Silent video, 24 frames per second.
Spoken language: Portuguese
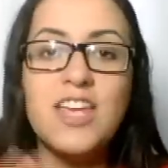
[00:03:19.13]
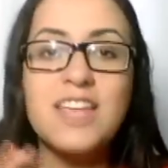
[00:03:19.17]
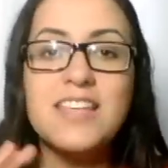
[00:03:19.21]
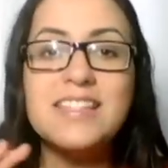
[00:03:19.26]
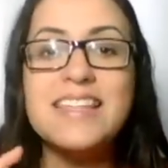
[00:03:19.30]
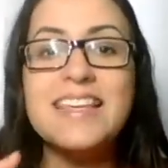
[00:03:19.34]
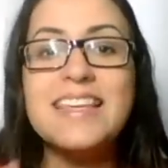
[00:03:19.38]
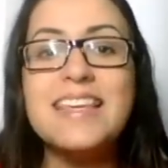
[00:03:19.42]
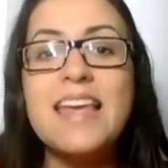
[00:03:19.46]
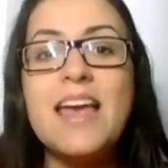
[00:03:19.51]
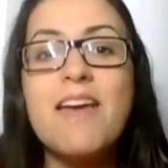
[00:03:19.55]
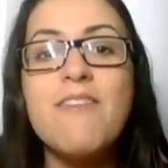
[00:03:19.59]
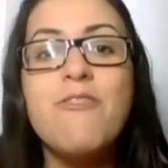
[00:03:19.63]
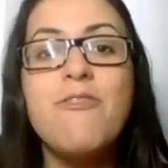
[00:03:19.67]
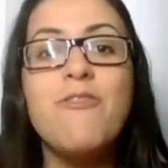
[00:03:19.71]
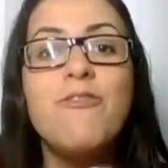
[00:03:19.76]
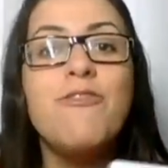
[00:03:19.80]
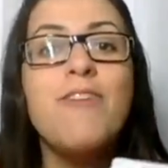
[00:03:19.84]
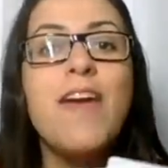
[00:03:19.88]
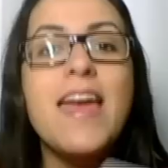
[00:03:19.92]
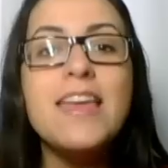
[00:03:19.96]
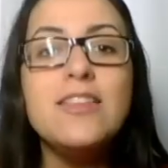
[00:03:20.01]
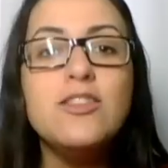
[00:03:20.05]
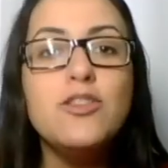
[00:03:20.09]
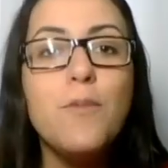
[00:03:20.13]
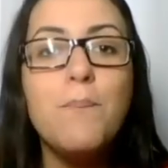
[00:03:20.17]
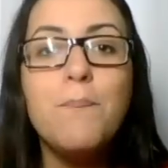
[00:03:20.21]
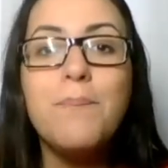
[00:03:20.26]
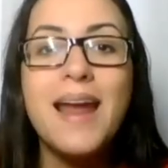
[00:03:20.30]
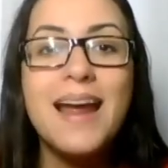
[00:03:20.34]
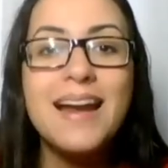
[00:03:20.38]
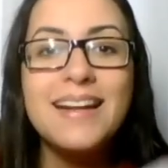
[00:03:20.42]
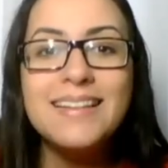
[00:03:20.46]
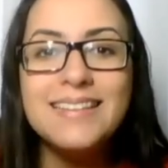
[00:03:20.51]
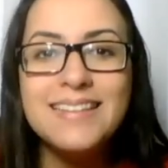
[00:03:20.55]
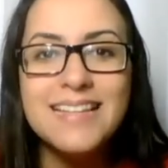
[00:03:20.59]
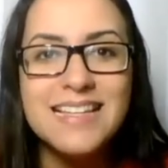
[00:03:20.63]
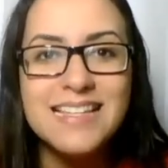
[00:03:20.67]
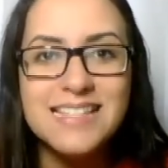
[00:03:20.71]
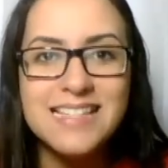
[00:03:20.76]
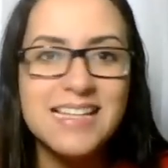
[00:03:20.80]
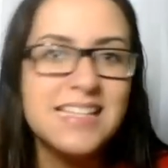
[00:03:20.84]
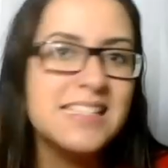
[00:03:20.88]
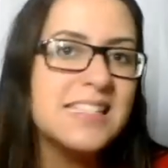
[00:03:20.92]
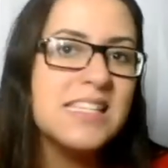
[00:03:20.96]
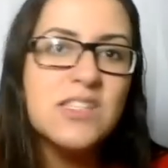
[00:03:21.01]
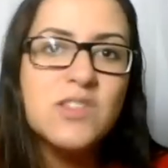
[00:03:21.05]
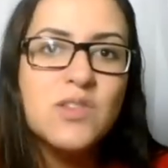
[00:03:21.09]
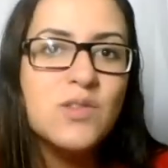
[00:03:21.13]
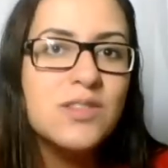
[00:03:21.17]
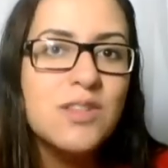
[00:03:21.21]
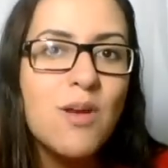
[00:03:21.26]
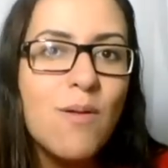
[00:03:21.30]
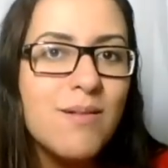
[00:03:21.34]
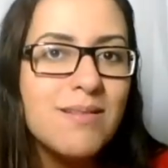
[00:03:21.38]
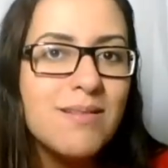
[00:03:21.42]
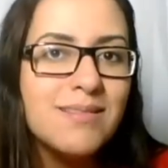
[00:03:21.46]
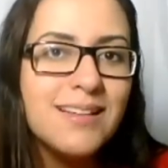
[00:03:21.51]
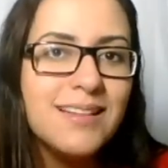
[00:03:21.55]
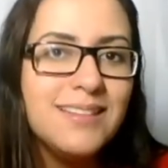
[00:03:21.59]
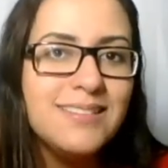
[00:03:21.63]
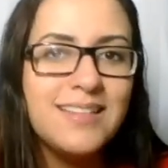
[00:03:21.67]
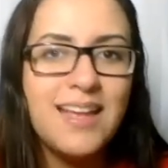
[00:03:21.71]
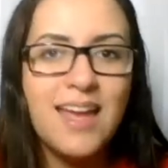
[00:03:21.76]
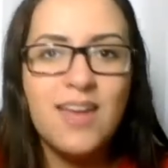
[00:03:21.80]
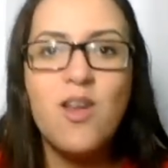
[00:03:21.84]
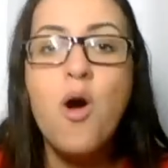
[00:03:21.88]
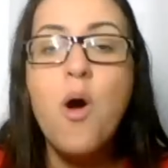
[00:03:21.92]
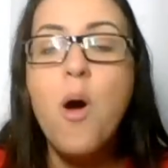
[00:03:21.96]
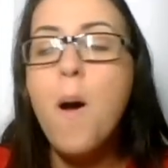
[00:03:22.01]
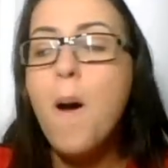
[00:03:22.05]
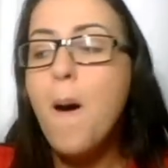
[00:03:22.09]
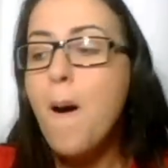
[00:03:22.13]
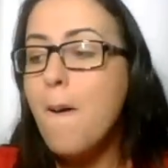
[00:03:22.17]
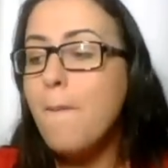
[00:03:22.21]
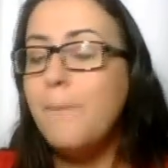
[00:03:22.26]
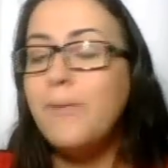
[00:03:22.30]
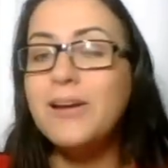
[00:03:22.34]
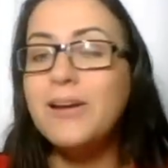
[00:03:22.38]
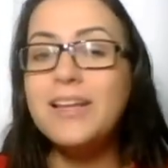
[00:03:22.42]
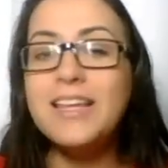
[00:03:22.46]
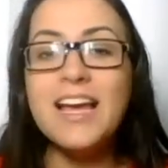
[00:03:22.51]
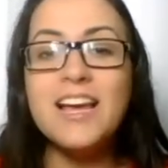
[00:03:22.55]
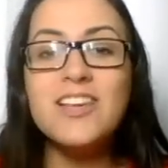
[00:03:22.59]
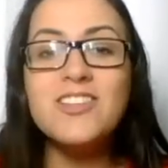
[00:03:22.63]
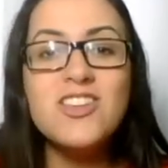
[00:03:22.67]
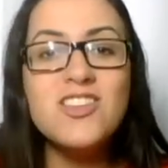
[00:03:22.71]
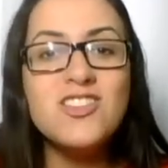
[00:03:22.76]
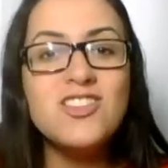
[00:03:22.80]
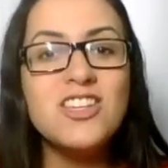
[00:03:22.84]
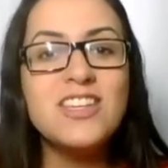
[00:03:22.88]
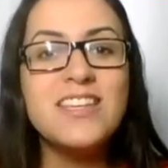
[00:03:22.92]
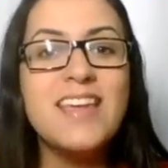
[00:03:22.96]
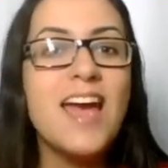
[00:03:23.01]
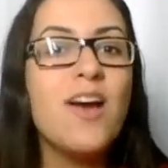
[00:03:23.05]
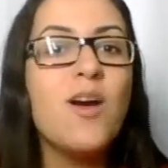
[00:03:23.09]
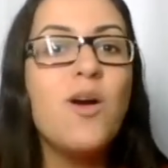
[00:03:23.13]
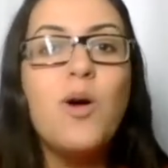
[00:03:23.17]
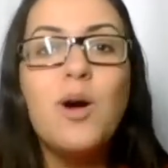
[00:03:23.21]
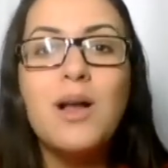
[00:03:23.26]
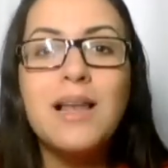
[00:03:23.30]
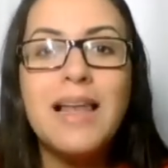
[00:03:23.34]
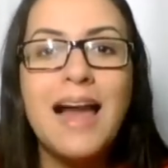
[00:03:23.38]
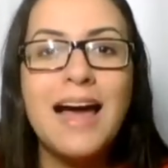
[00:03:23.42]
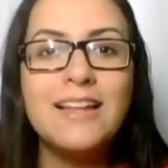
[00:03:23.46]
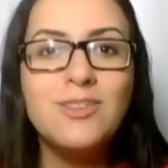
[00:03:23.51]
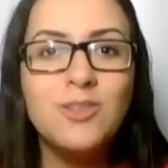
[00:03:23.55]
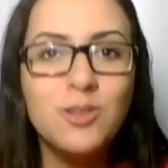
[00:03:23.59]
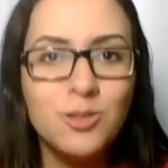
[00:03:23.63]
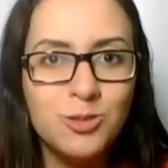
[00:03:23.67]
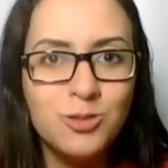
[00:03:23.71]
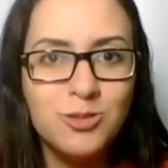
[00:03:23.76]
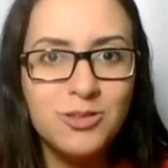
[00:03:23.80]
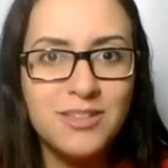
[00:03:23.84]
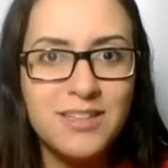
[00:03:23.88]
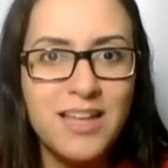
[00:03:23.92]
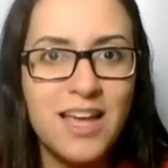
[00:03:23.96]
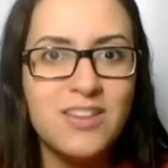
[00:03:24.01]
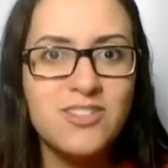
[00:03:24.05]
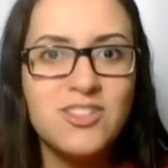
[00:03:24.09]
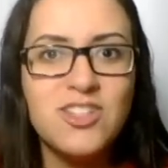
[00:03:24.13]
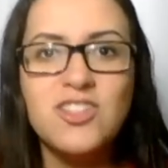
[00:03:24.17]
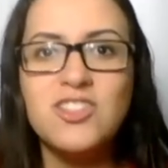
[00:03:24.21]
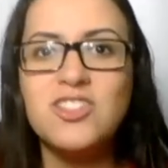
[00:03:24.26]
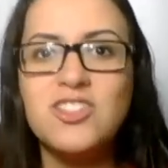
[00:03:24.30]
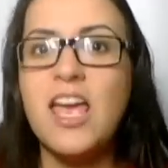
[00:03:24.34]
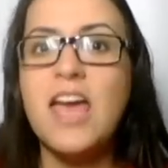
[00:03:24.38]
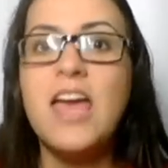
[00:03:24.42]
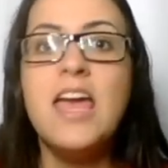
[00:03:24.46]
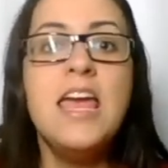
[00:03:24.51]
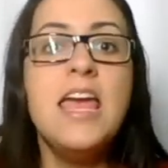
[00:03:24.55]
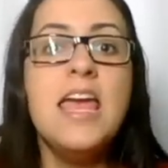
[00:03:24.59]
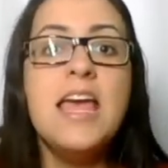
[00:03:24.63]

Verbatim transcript: Esse aqui é feito para artesã, vocês não estão entendendo porque a gente quer colar tudo, né? A gente quer.